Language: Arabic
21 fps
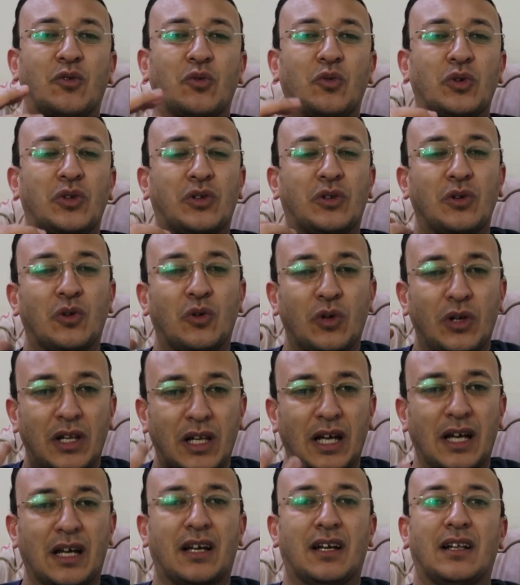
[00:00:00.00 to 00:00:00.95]

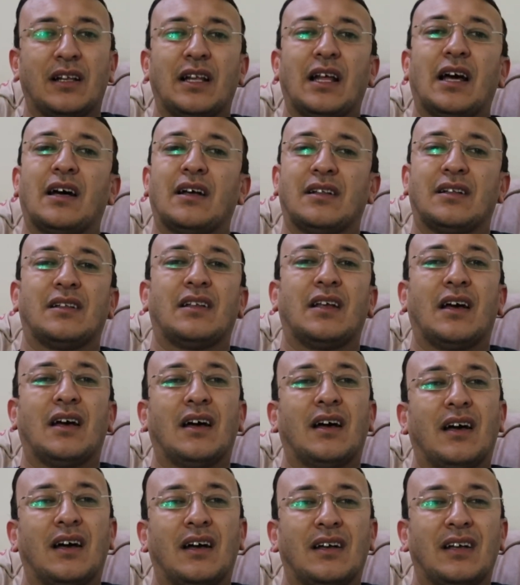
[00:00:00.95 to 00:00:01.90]
وتقول لك لا
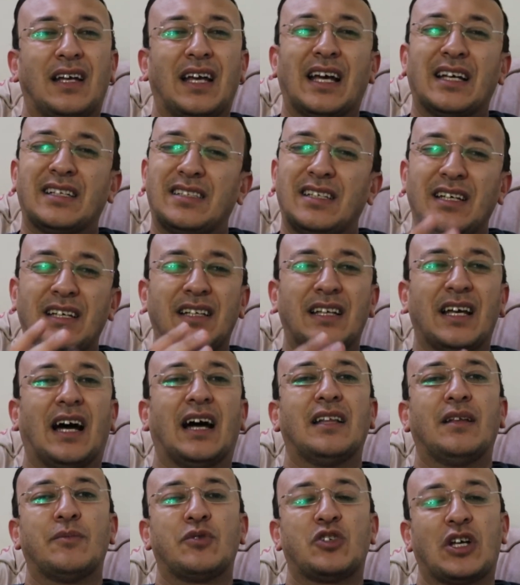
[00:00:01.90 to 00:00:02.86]
ده يا سيدي
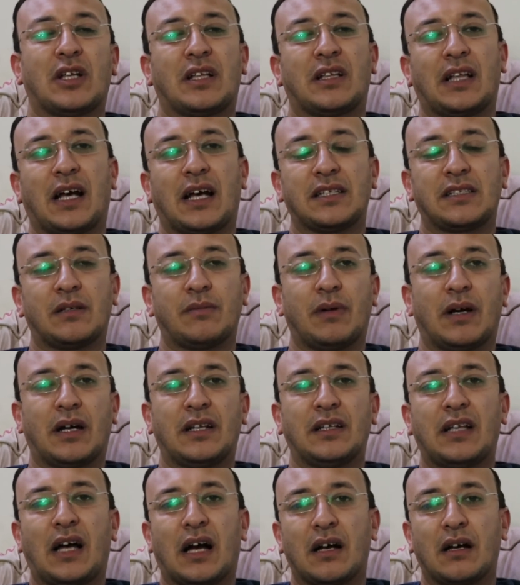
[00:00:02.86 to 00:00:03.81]
عادي مش هتتحسب
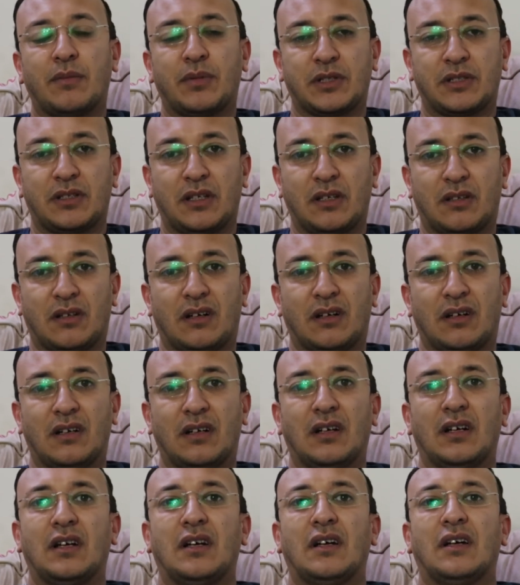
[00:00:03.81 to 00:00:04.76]
عليه ده حاجه بسيطه
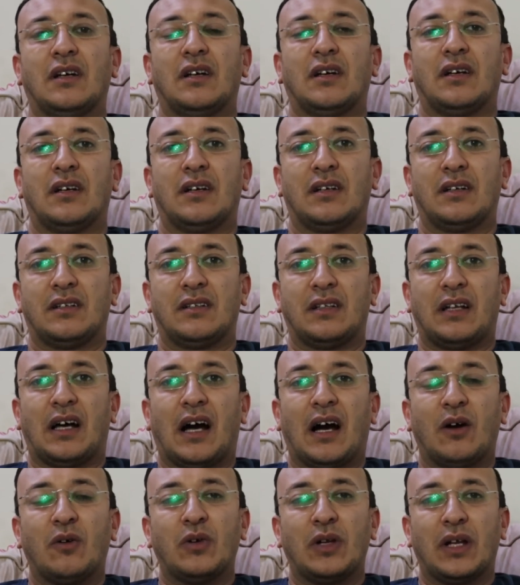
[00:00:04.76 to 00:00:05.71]

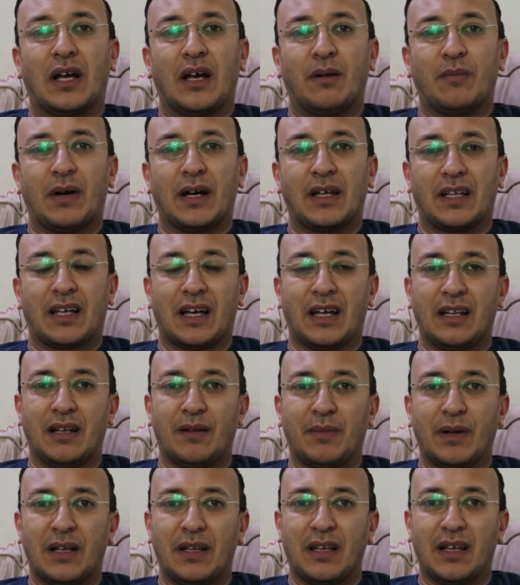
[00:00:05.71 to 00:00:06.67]
نحاول يا جماعه
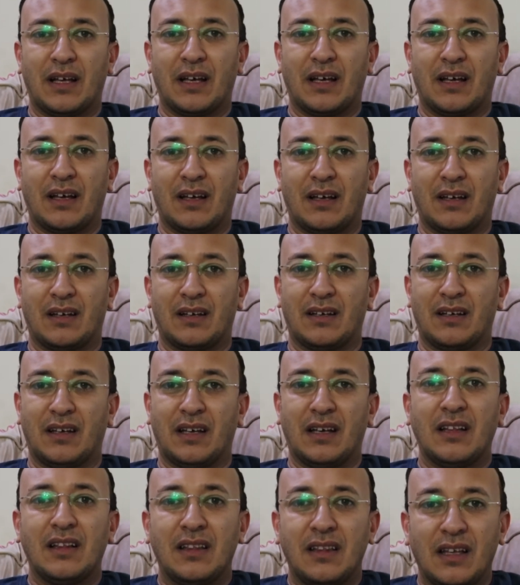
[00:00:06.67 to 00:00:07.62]
نخلي بالنا
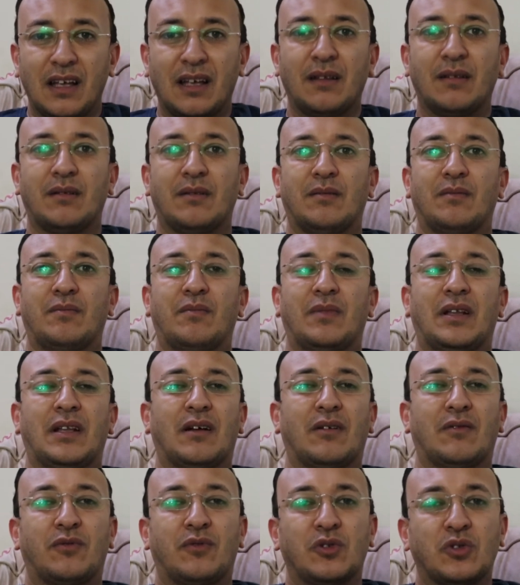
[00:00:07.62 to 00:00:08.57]
جدا
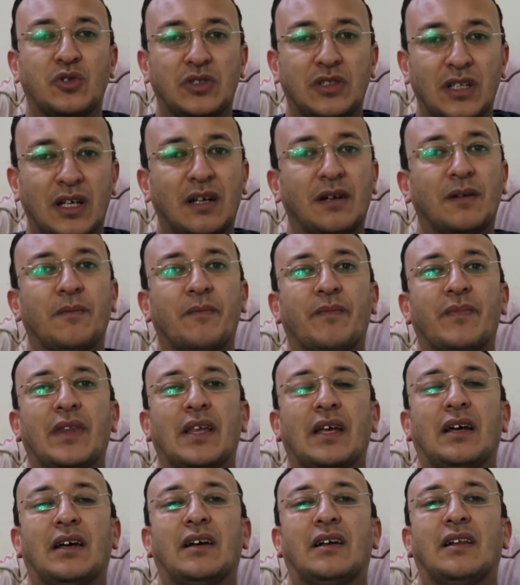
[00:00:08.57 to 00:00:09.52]
من انفسنا
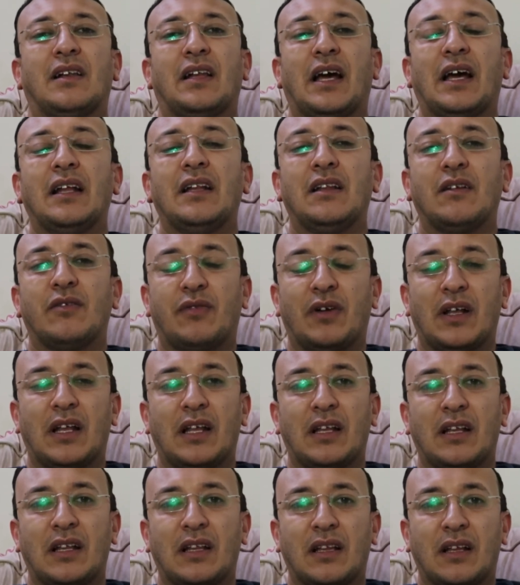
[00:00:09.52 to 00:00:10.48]
لأن
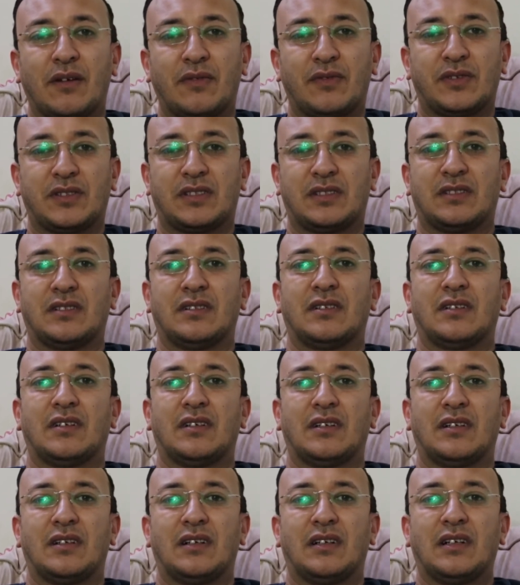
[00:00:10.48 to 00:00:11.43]
فعلا النفس
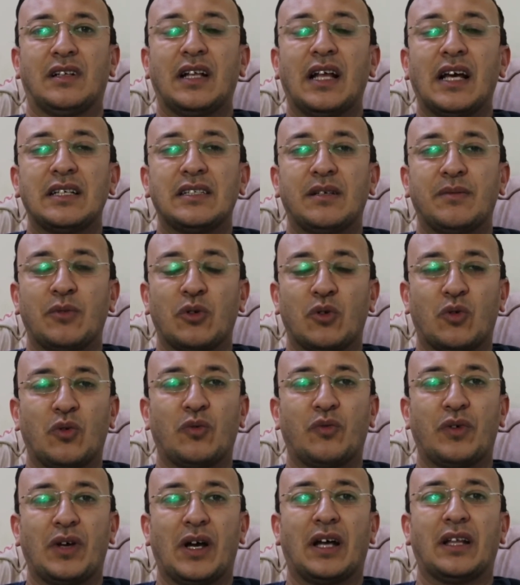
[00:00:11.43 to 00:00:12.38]
لازم
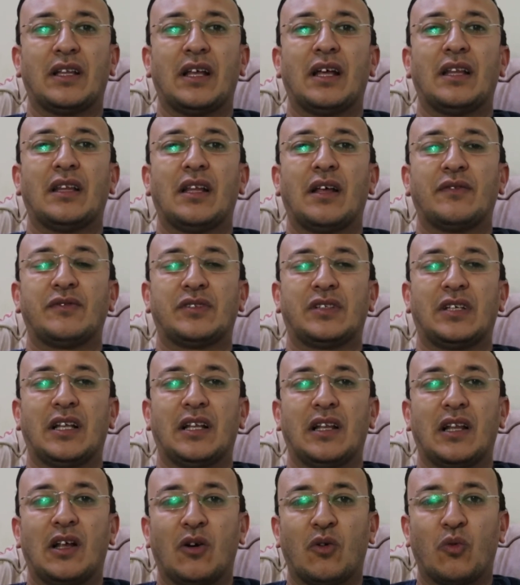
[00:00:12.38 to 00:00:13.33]
يكون في عندنا النفس
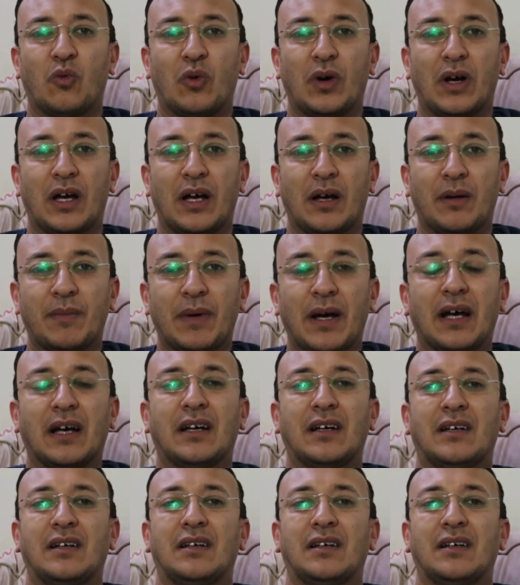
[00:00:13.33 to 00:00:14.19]
اللوامة